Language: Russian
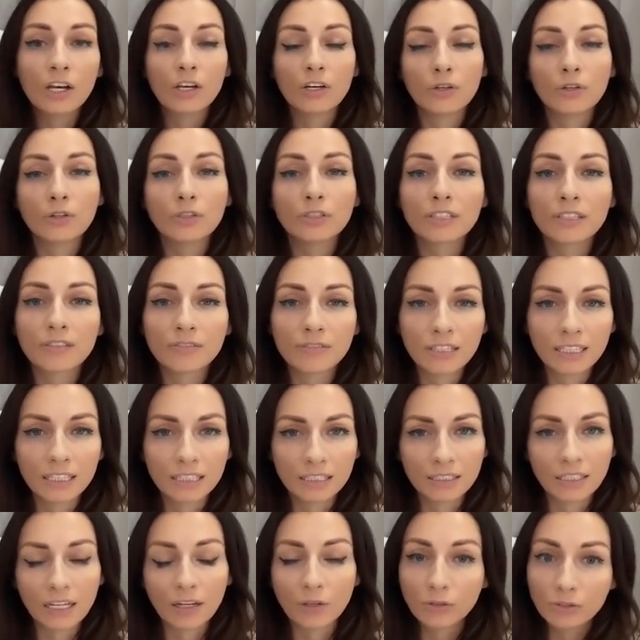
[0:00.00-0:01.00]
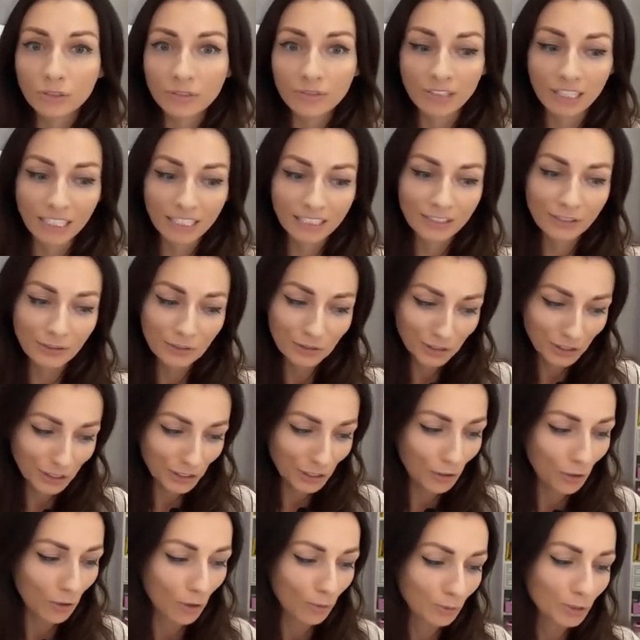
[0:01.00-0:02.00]
И он говорит, а он является
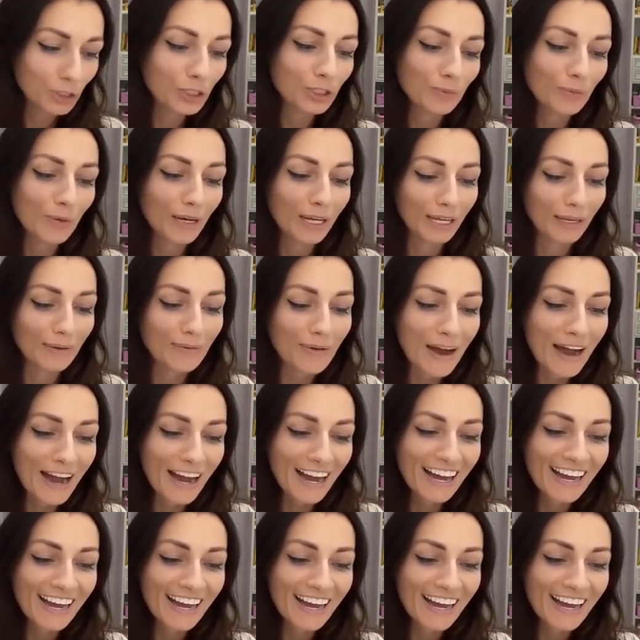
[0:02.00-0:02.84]
учеником еще моим.